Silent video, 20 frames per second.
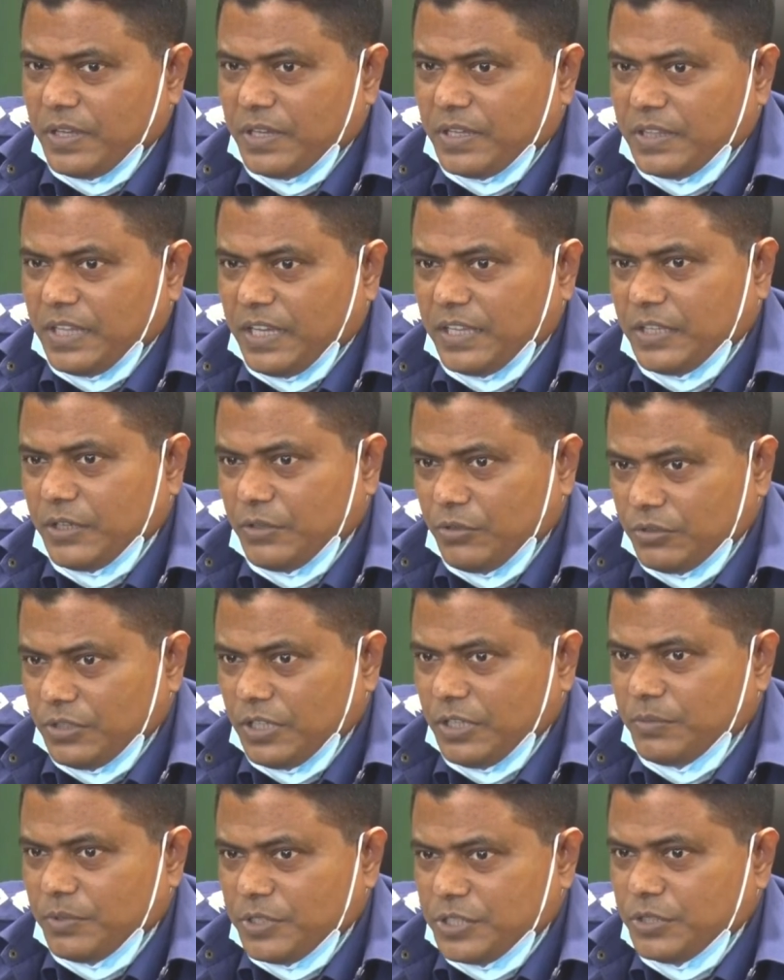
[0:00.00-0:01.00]
তাদের
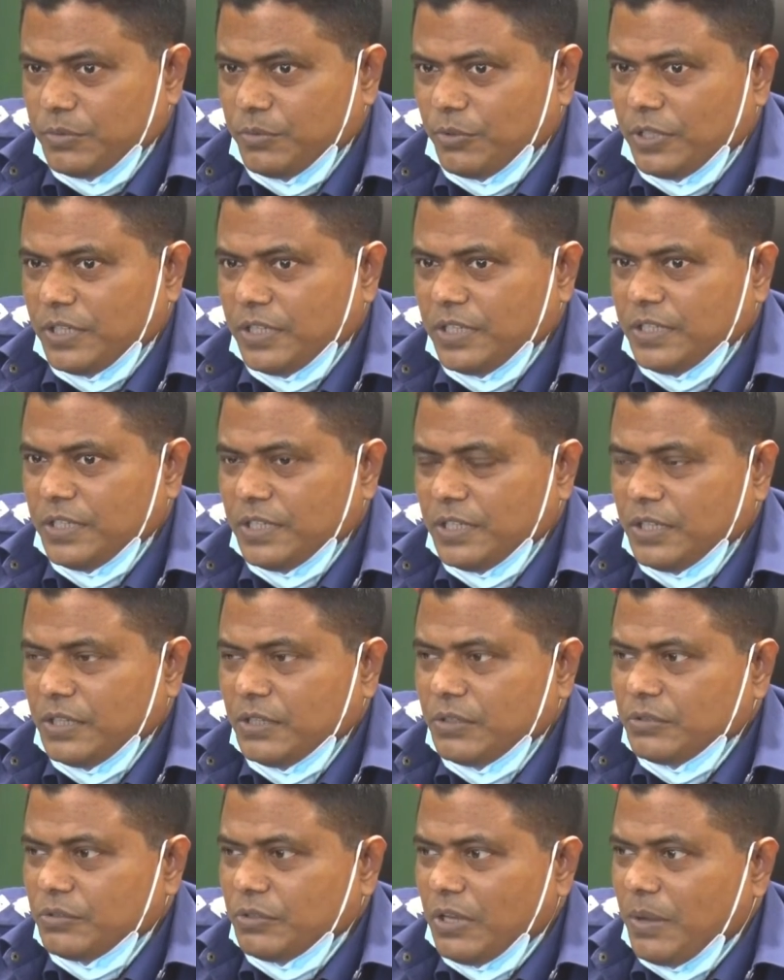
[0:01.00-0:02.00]
কথাই বেশি বলে
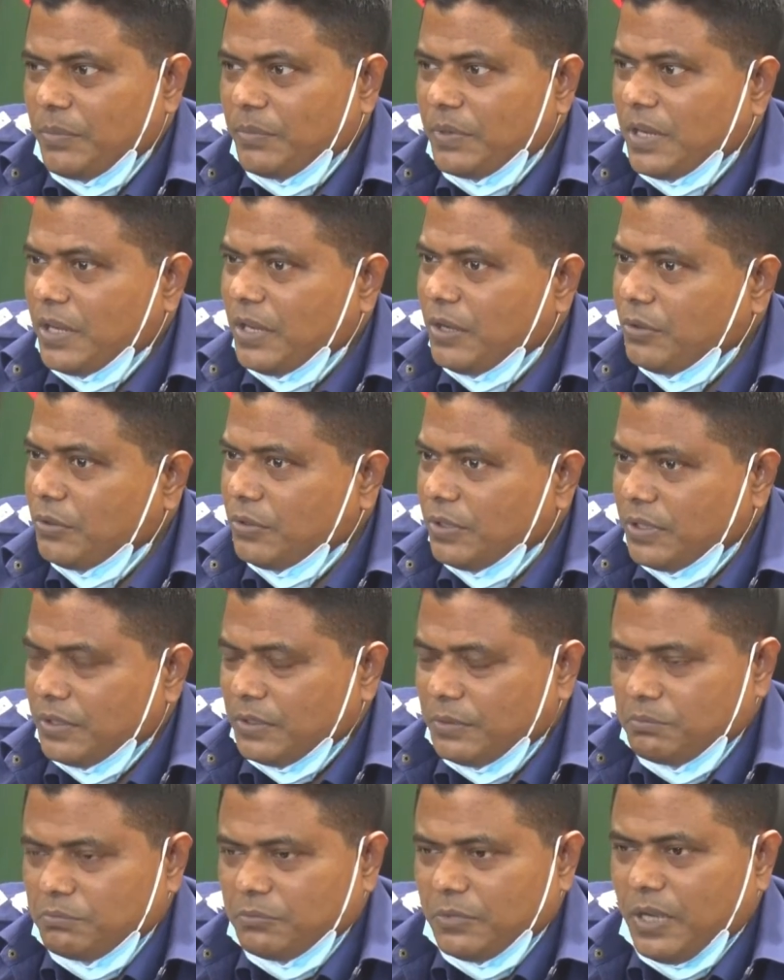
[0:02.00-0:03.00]
তো আমরা
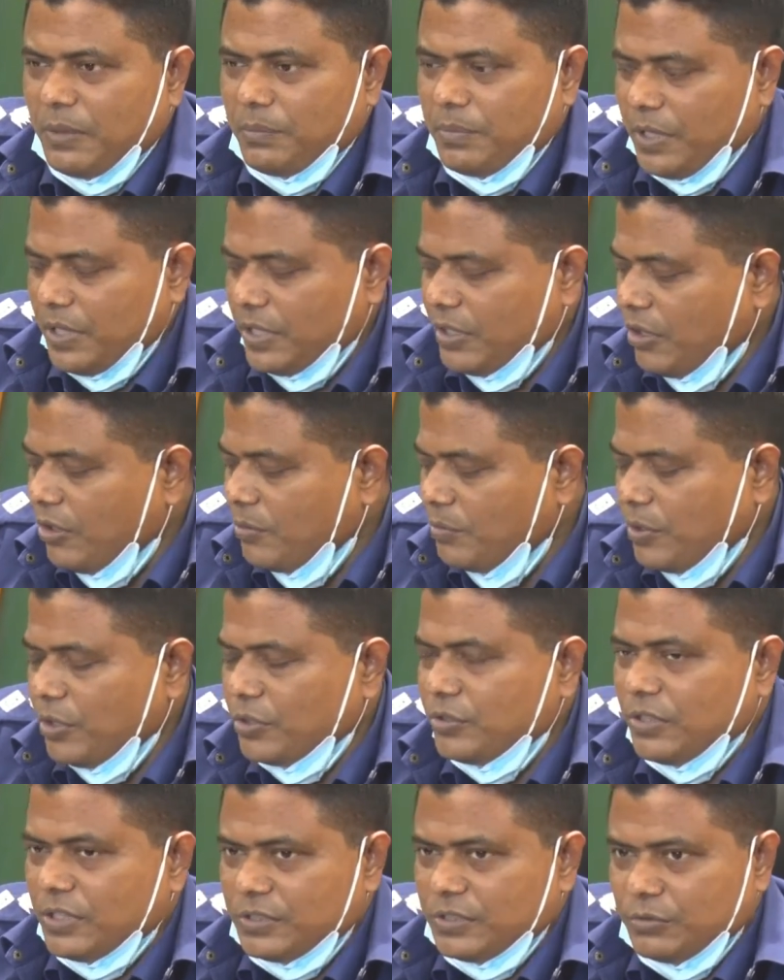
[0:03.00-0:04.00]
আপনার এটা
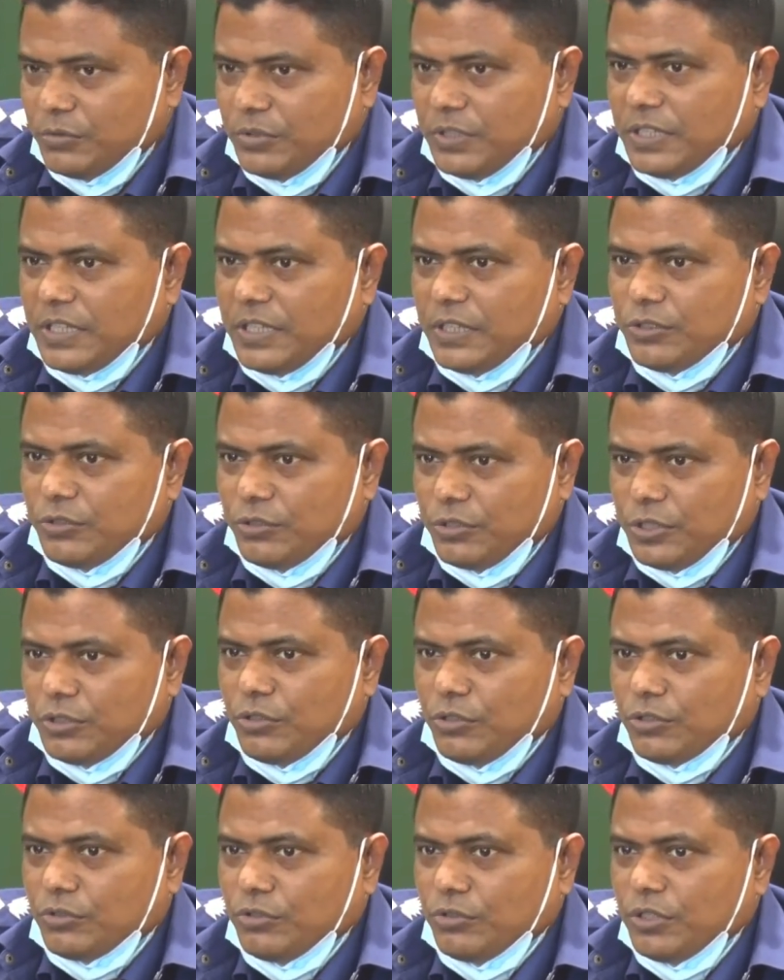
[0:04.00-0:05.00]
অব্যাহত আছে ওদেরকে সঠিক
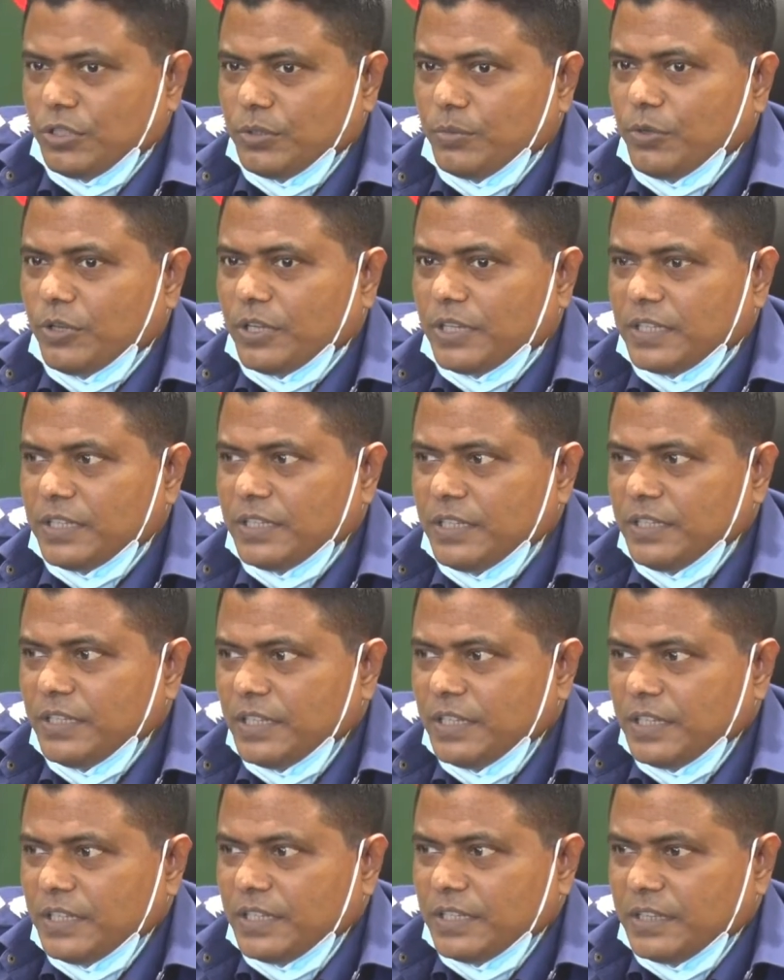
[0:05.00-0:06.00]
তথ্য নিব আর কি
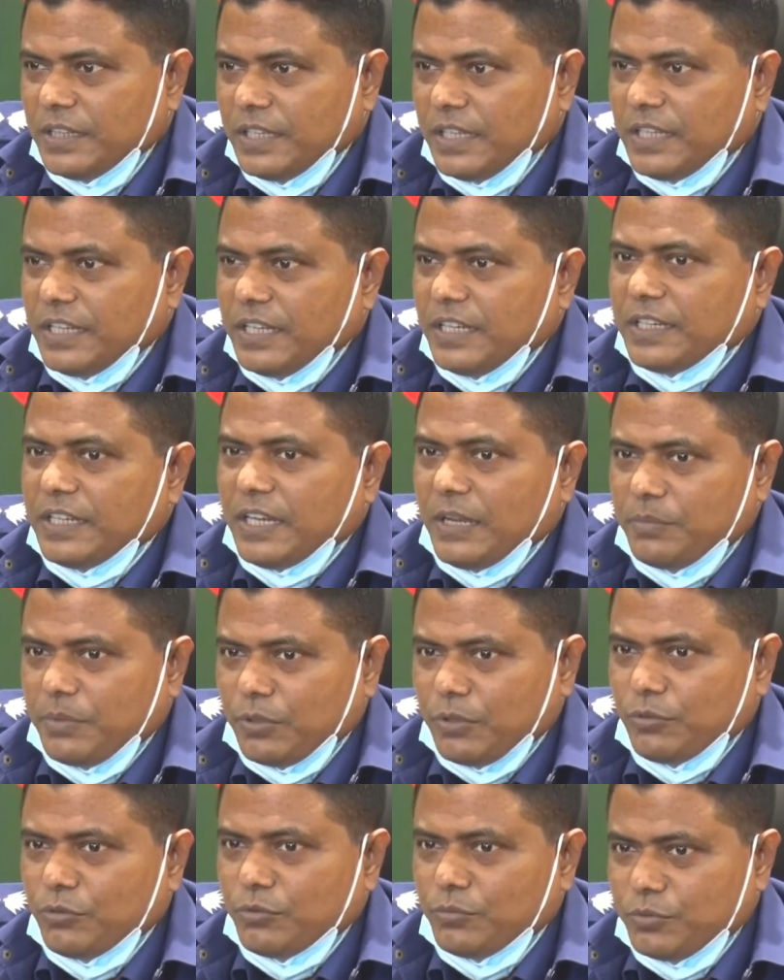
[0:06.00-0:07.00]
দেখি এটা
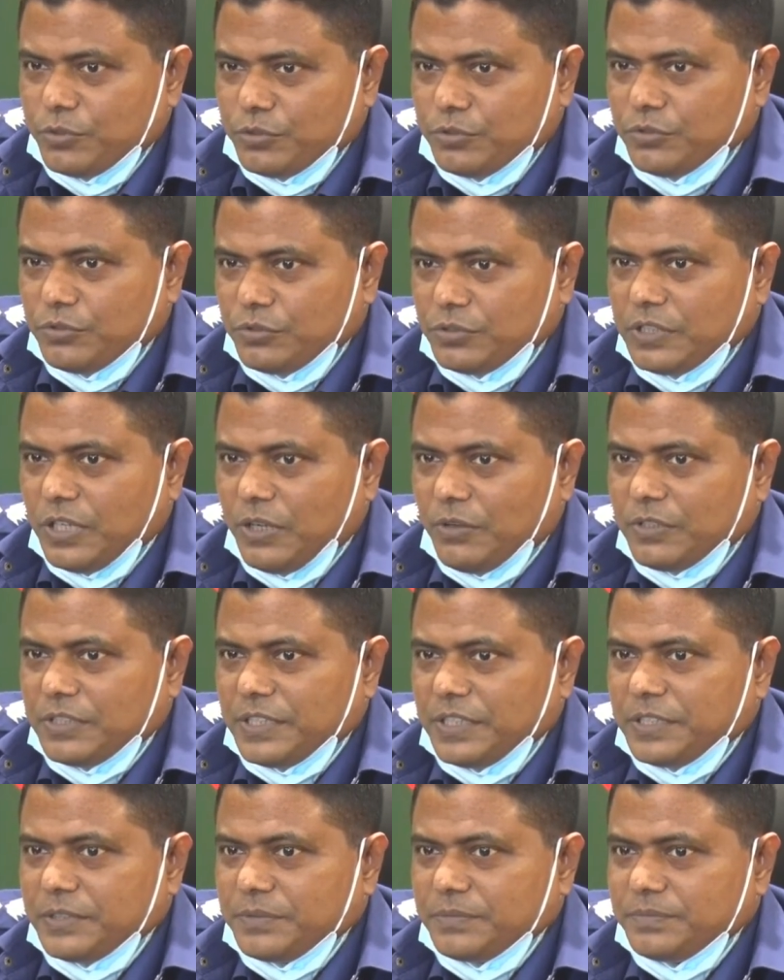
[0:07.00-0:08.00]
আপনার কোন পর্যন্ত যাওয়া যায়